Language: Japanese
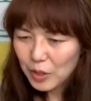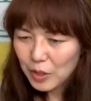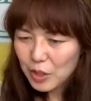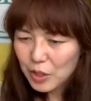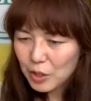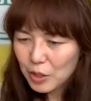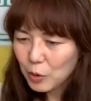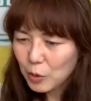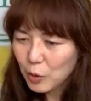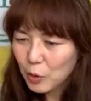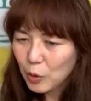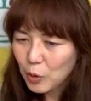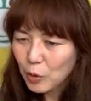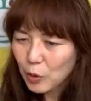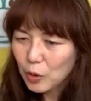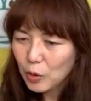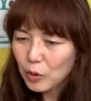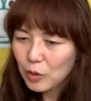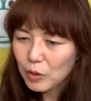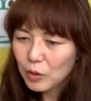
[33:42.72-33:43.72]
石野
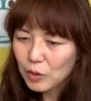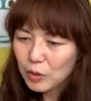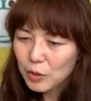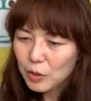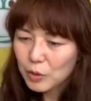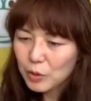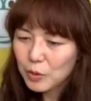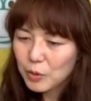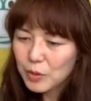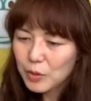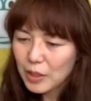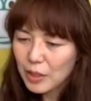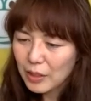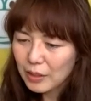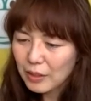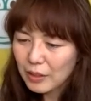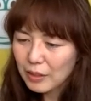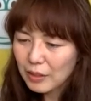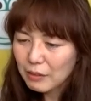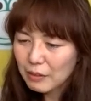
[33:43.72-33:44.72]
隆三
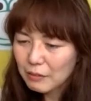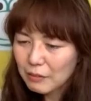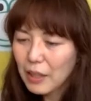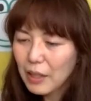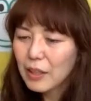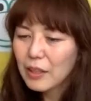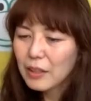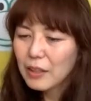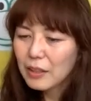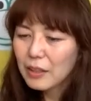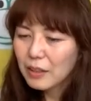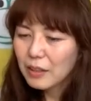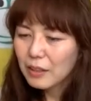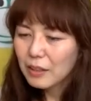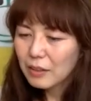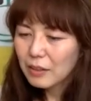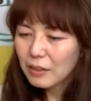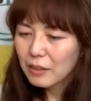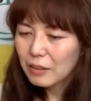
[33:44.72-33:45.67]
さんは語